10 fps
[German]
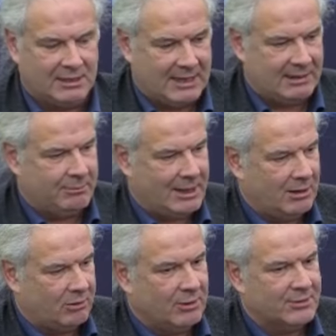gegen
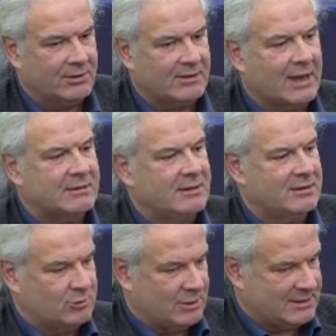Belarus. Und das hat die
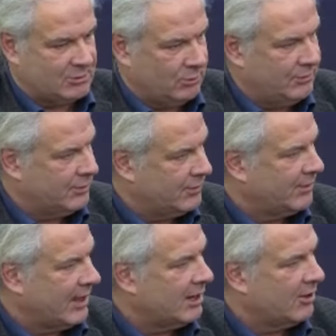Situation
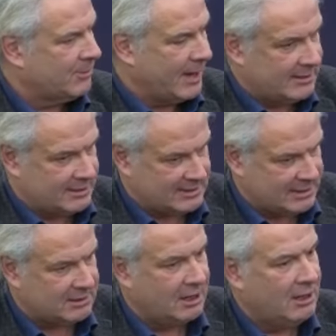sozusagen aus meiner
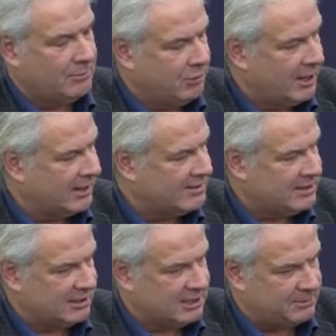Sicht polarisiert.